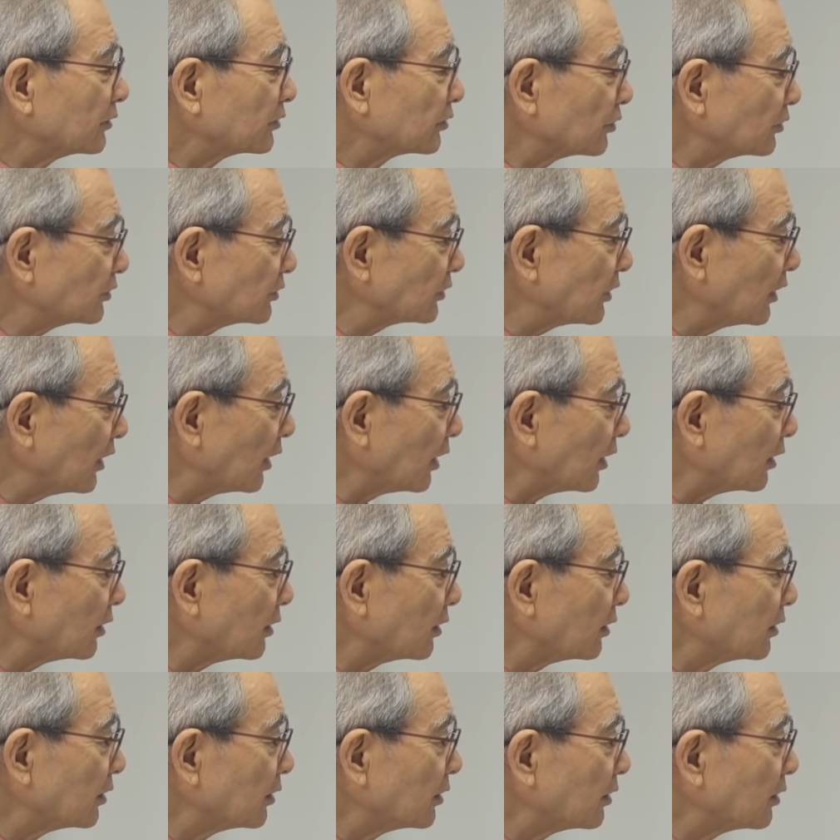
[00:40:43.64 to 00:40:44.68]
そして
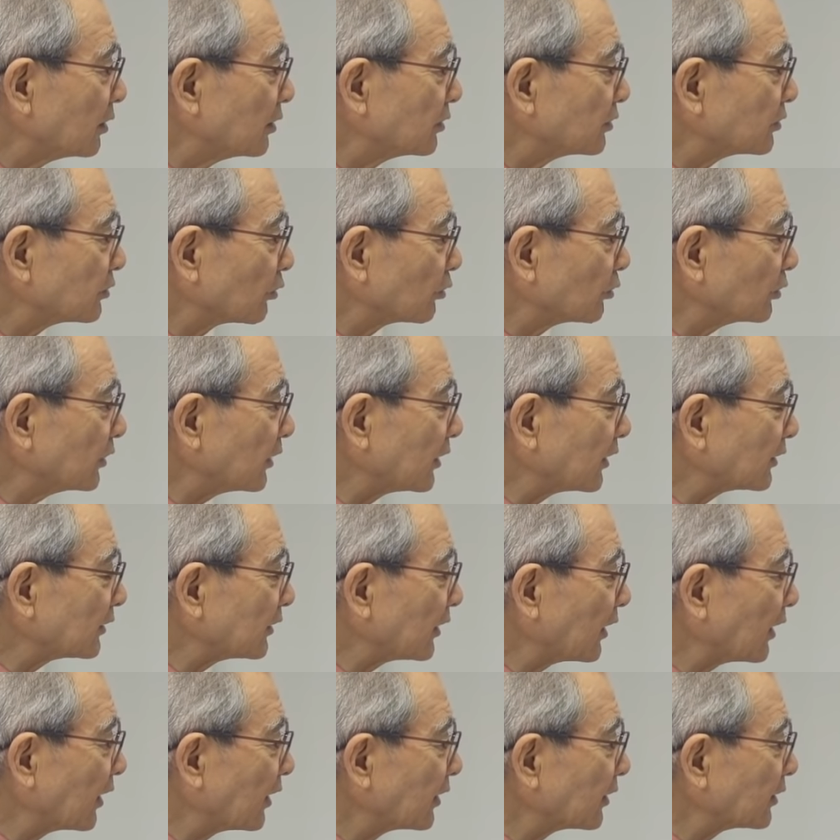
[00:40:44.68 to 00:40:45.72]
そこで語
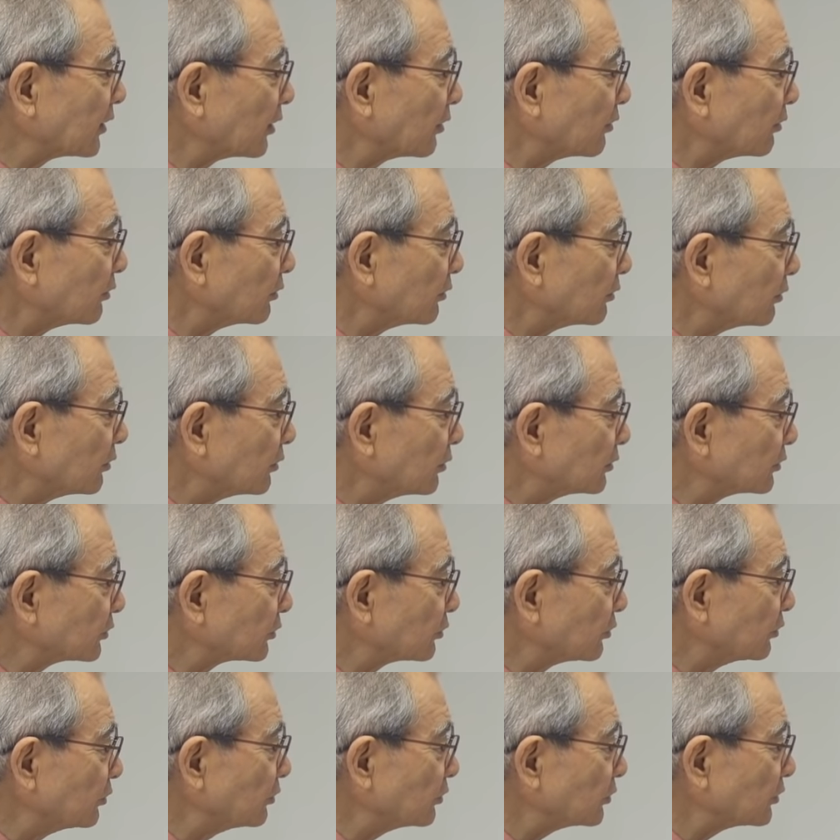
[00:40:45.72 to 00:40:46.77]
られている
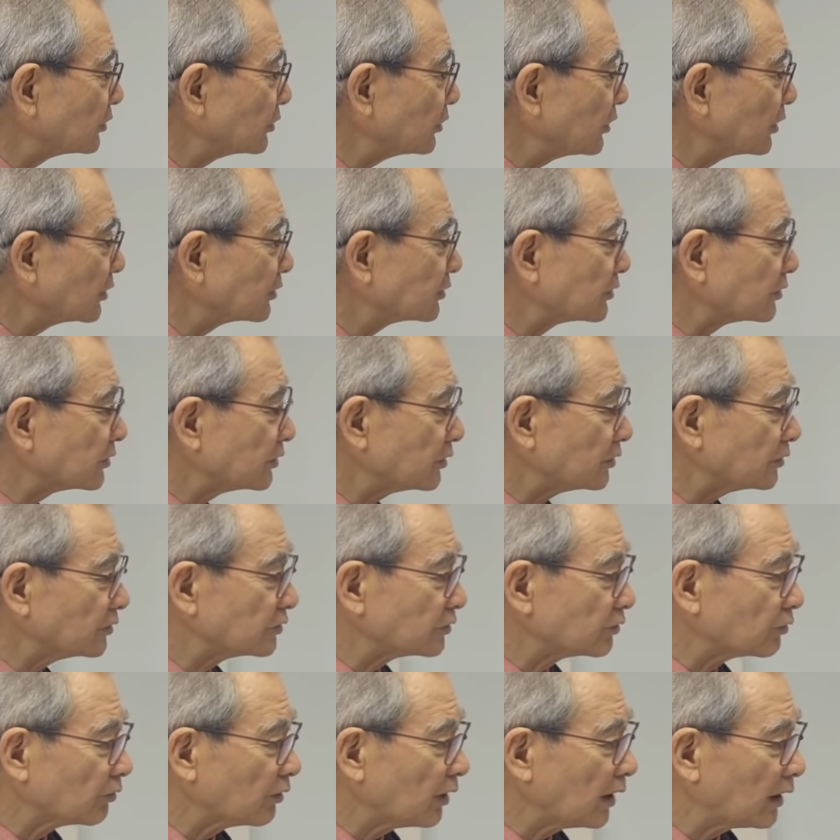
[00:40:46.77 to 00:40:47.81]
救い主
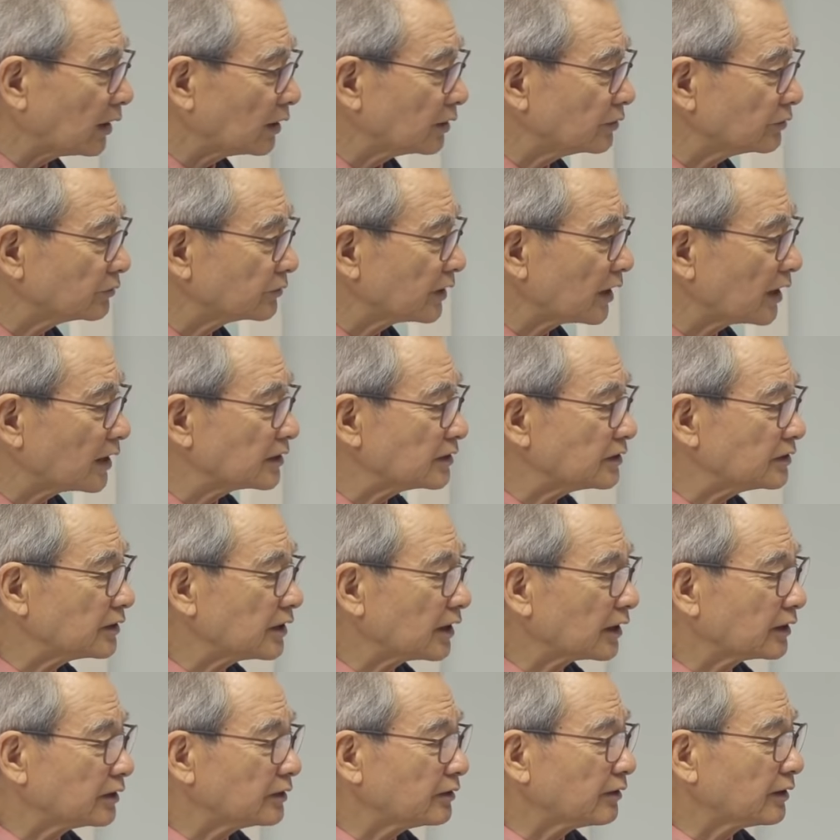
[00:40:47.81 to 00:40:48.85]
イエス・キリストはユダヤ人
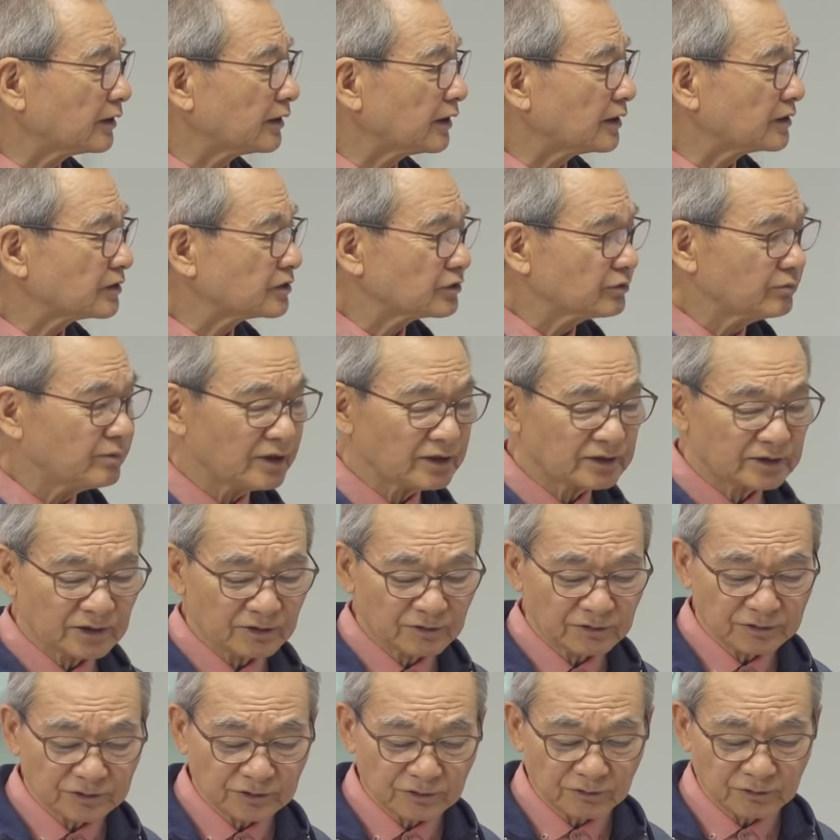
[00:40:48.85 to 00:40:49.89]
だけではない、すべて
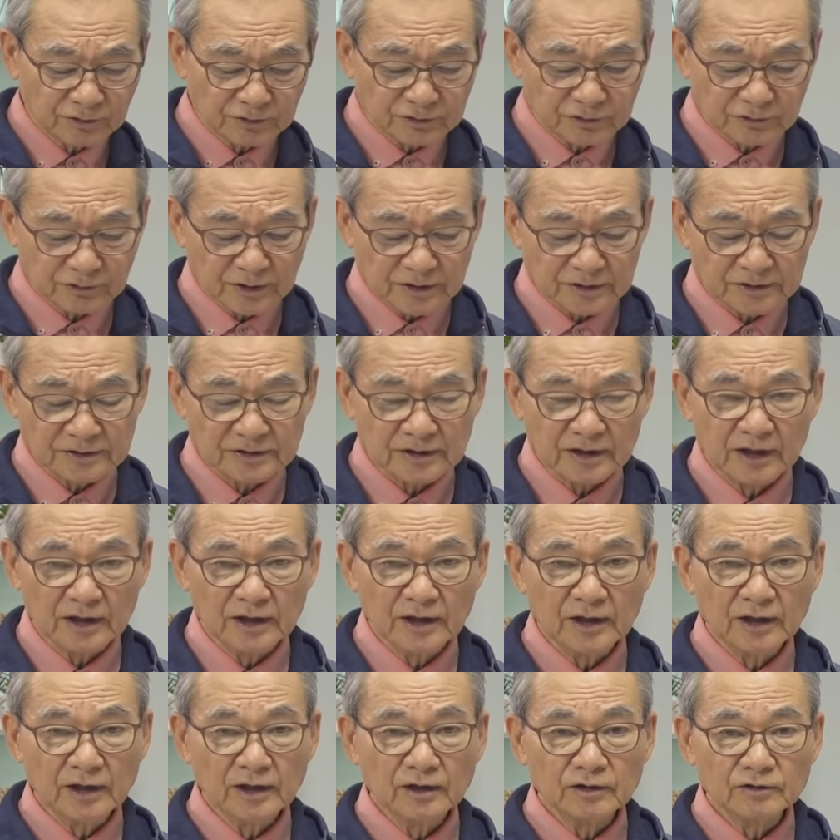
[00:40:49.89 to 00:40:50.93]
の人の主です。
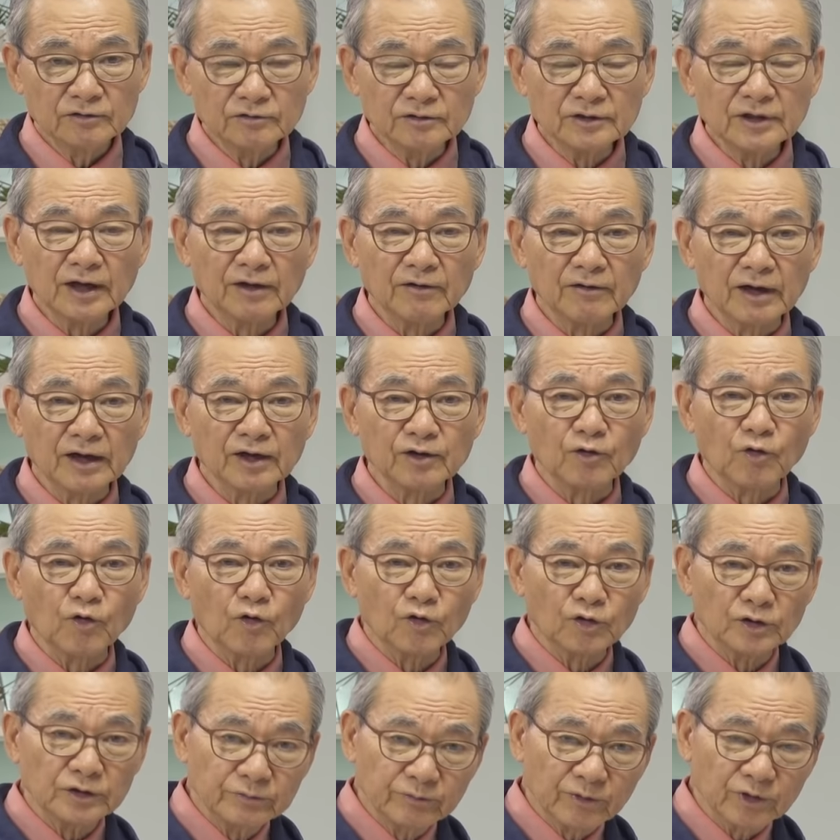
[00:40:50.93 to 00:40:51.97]
ルカはこ
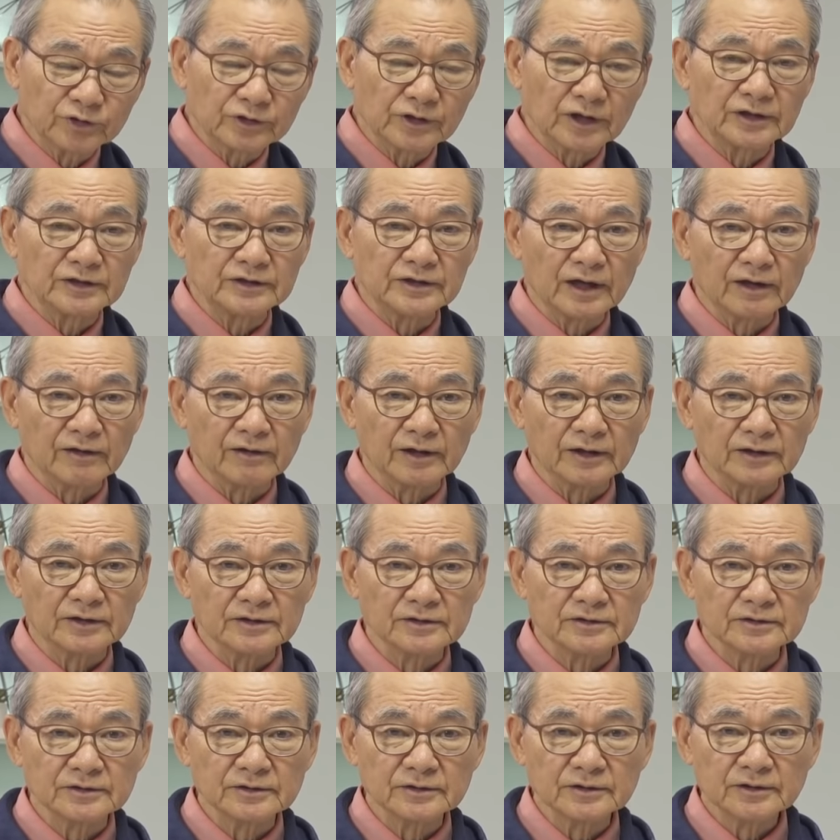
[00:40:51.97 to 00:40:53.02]
こに持っていきたいわけで
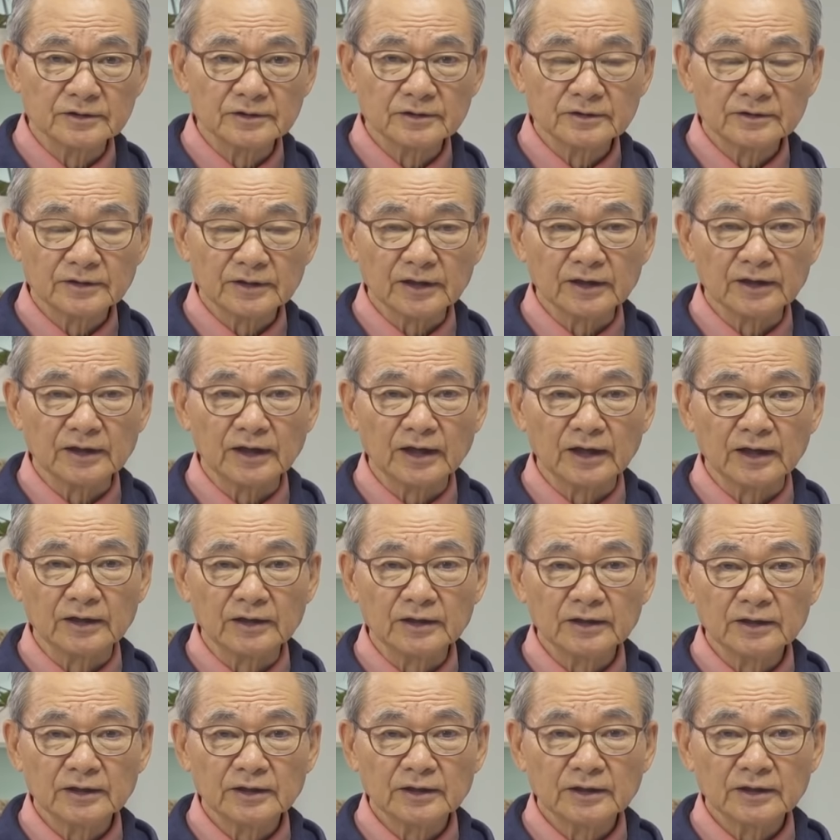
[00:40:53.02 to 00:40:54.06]
す。だから
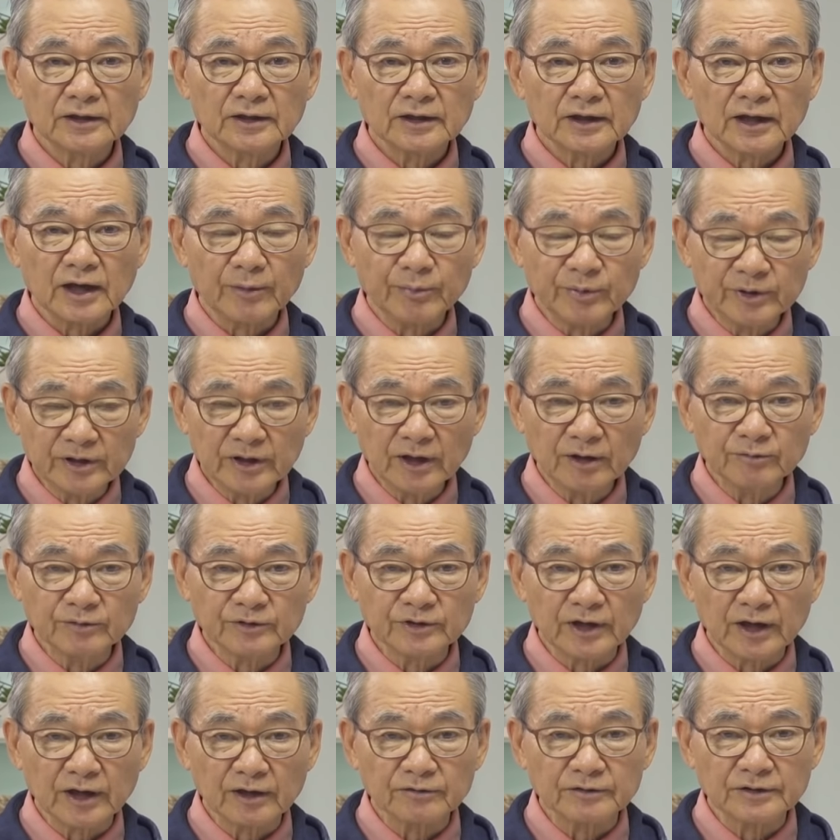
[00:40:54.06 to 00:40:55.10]
カペナーム
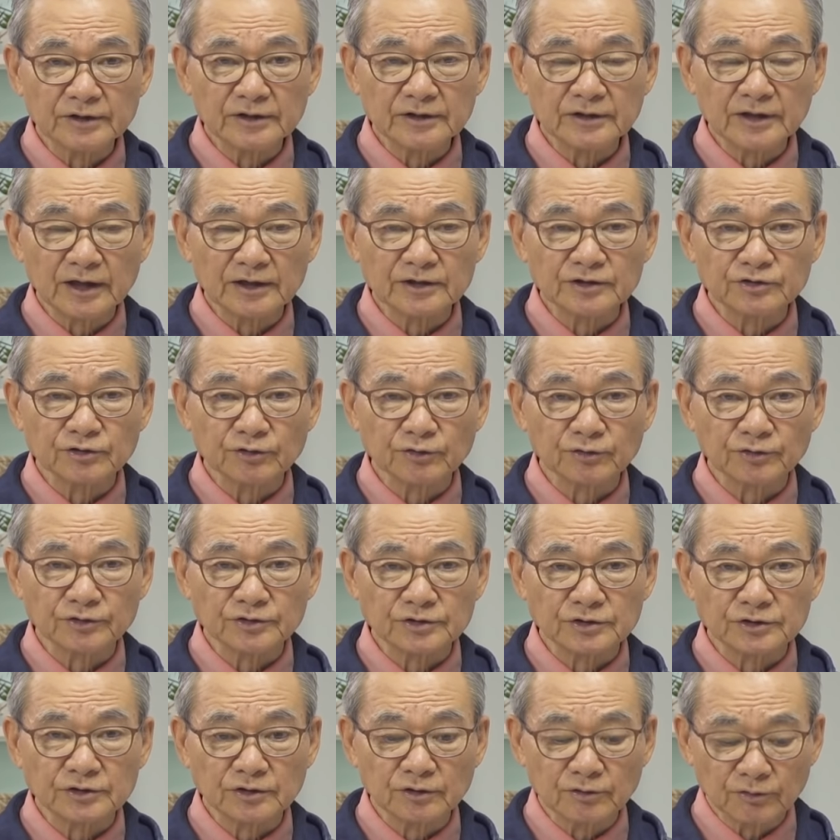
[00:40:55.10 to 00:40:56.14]
の百人隊長の
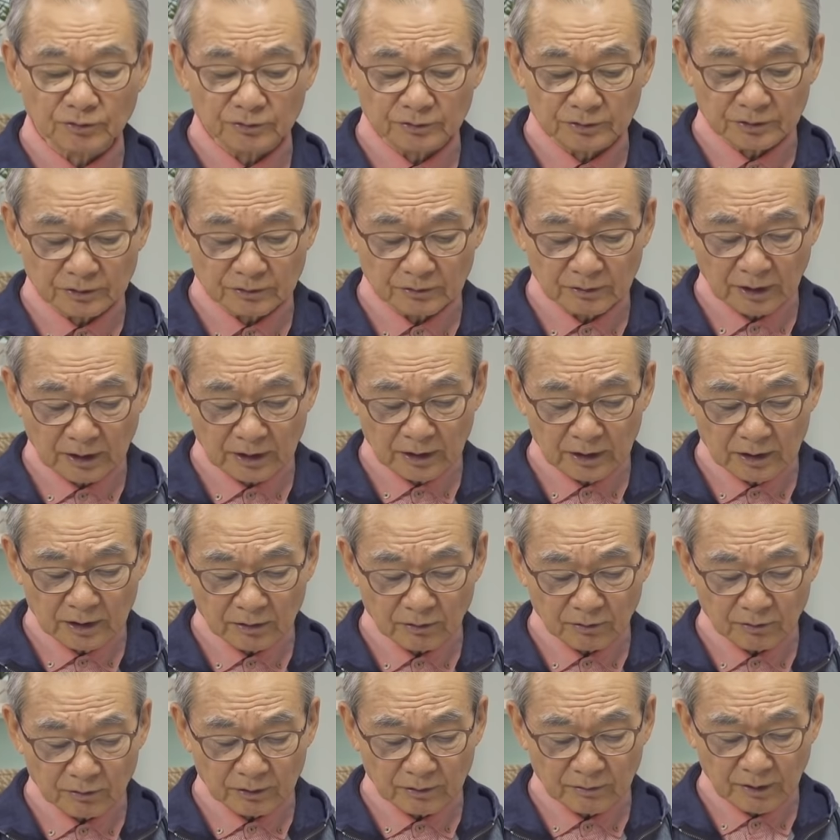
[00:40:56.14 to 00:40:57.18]
信仰っていうのは、
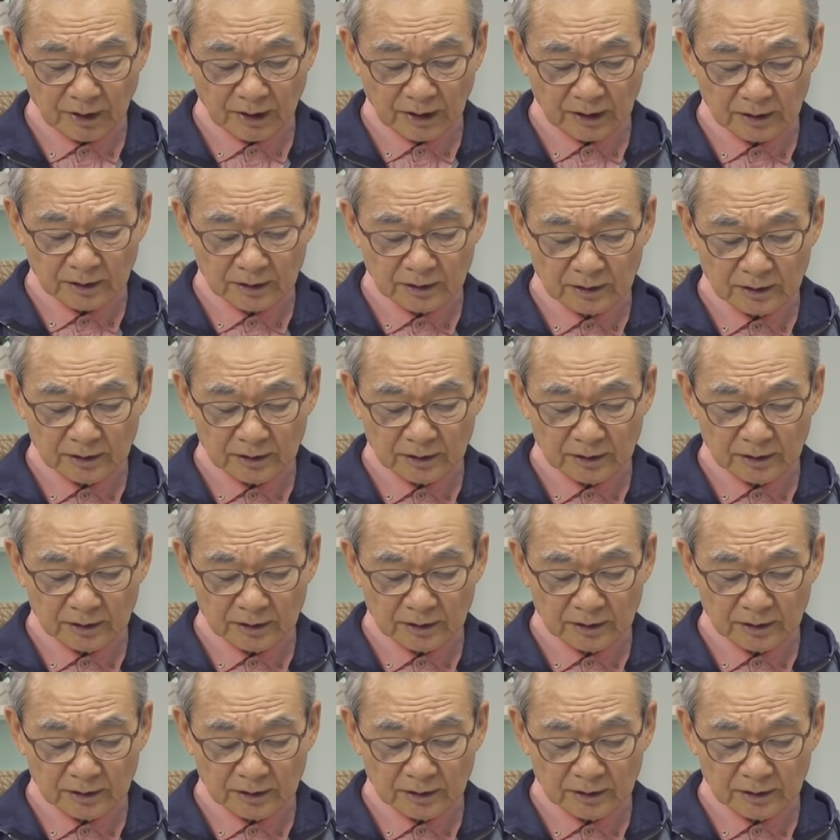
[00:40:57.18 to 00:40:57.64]
これは